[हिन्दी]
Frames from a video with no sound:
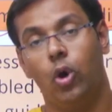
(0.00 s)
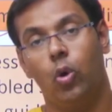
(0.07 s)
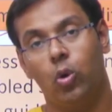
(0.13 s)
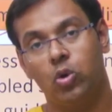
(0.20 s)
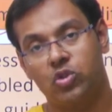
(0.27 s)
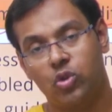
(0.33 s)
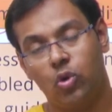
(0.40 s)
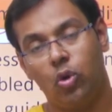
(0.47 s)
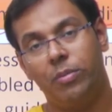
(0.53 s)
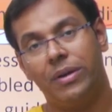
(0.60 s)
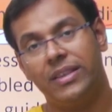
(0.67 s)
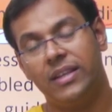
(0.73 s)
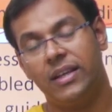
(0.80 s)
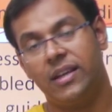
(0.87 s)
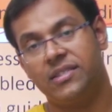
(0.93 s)
उसको
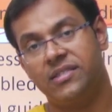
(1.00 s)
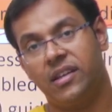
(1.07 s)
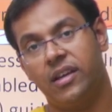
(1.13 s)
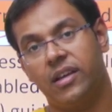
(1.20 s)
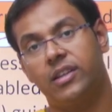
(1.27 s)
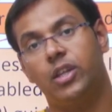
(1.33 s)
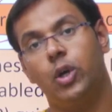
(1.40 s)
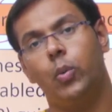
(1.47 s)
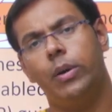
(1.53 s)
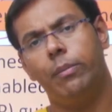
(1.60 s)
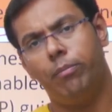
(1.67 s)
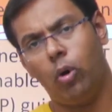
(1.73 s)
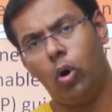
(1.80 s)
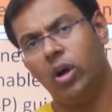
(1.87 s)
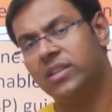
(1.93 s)
मद्देनजर रखते हुए
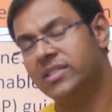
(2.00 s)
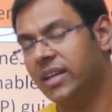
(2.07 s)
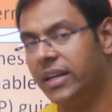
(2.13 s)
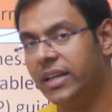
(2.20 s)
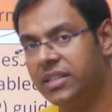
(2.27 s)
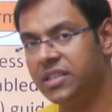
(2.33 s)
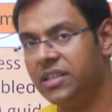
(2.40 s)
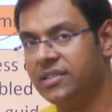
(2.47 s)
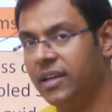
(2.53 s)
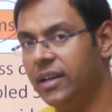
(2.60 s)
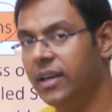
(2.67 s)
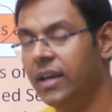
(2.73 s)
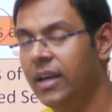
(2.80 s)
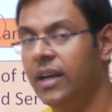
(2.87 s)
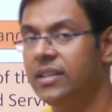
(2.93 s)
बहुत सारी चीज़ें
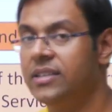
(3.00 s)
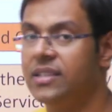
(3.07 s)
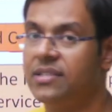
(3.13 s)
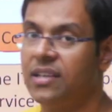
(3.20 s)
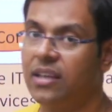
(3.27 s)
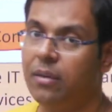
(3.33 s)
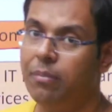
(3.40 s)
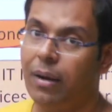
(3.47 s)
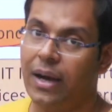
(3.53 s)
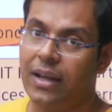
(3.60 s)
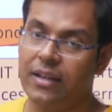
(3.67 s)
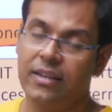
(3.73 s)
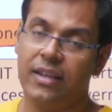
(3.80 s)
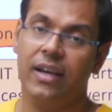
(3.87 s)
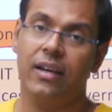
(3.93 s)
जैसे कि
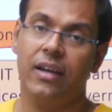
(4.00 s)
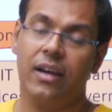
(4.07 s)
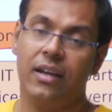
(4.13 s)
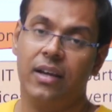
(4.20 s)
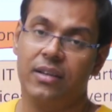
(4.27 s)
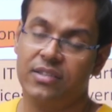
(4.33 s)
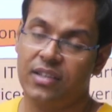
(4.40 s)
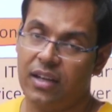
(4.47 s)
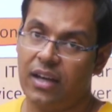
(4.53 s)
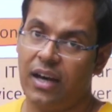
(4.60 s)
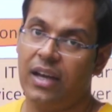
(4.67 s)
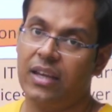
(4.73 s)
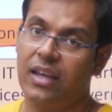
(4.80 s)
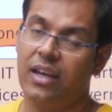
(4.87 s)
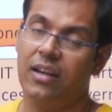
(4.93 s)
भारत के अलग अलग
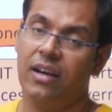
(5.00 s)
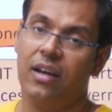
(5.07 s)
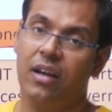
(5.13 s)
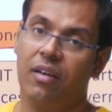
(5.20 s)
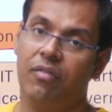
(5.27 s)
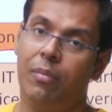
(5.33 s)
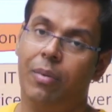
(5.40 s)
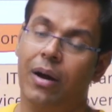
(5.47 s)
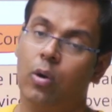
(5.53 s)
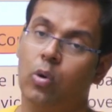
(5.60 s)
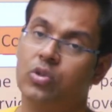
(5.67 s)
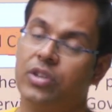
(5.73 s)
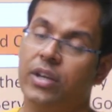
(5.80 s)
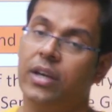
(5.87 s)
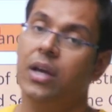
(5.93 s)
सरकार के अलग अलग विभागों
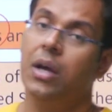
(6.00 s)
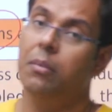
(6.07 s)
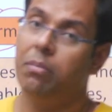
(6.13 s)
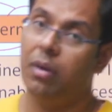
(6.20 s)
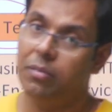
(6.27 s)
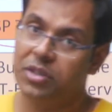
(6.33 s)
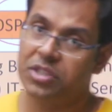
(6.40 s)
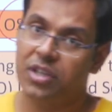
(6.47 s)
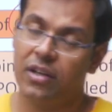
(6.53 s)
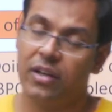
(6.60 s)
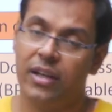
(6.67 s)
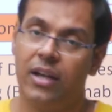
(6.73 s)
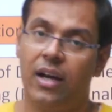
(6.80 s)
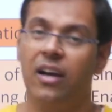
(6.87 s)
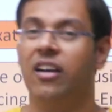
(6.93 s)
से परमिशन
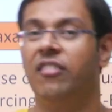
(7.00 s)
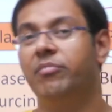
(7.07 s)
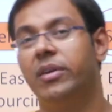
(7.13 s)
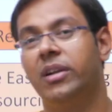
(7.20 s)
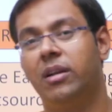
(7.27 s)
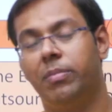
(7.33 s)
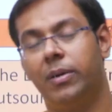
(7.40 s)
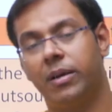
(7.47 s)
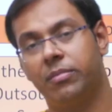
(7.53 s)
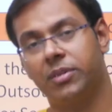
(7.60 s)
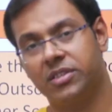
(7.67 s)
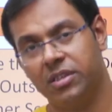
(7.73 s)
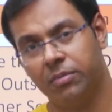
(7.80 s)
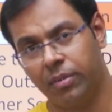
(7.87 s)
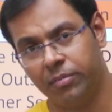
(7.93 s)
लेना गवर्नमेंट डिपार्टमेंट
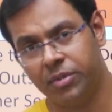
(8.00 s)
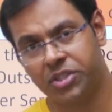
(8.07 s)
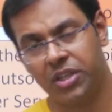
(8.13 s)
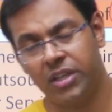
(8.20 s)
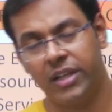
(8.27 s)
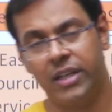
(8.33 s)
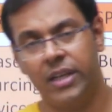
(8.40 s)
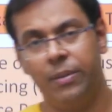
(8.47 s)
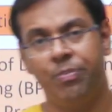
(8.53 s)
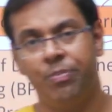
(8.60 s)
से परमिशन लेना